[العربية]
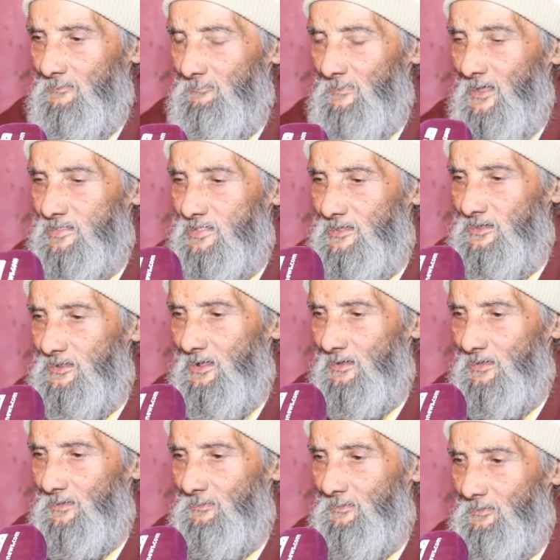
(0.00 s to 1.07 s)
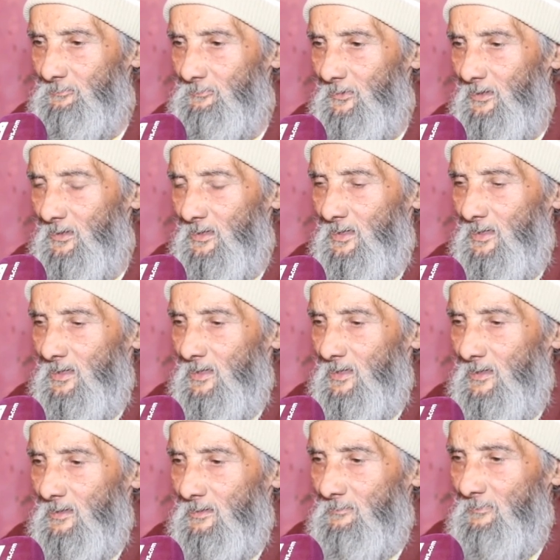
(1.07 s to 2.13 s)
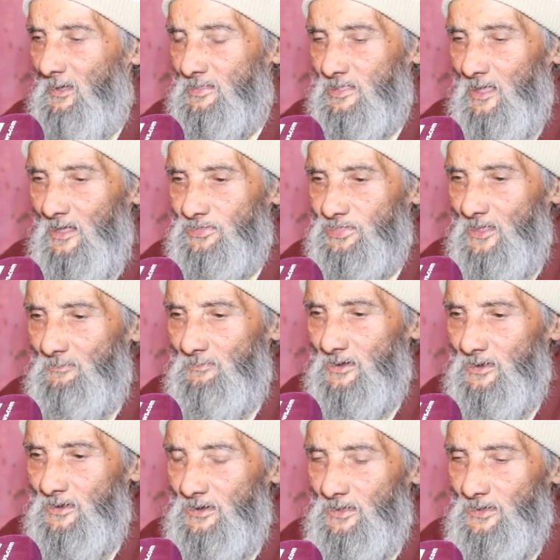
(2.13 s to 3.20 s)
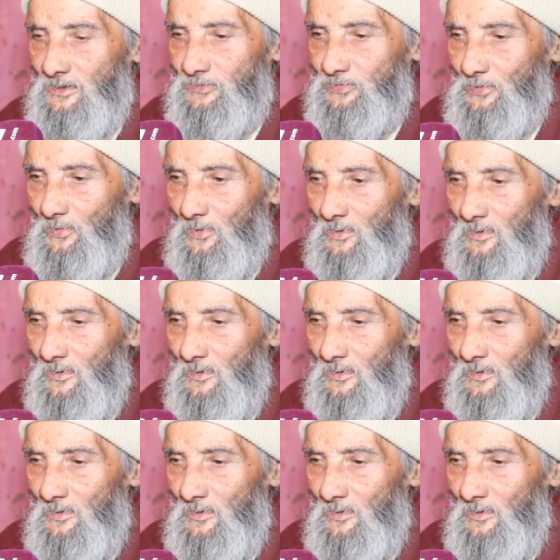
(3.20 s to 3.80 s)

مات لينا مات عندنا منين نعيشو